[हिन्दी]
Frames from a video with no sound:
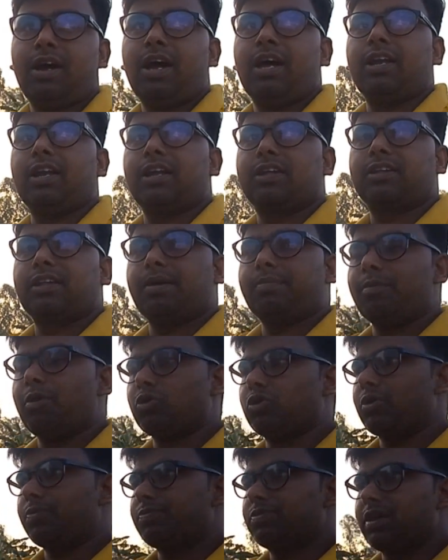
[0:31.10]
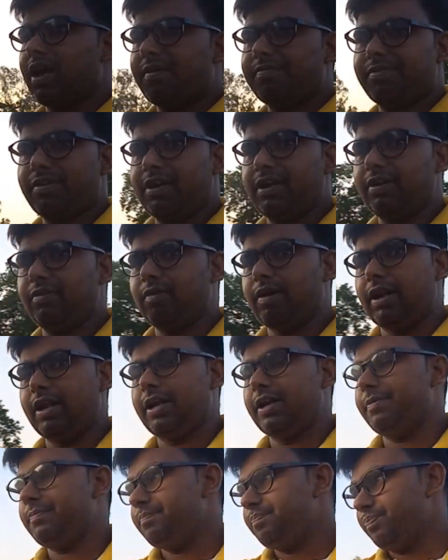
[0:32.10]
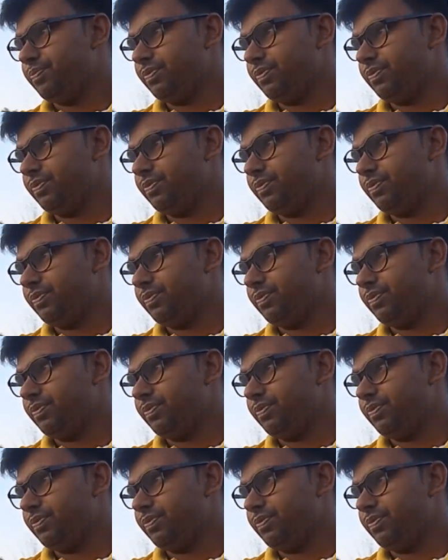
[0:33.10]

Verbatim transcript: आज लगता है मौसम साफ रहने वाला है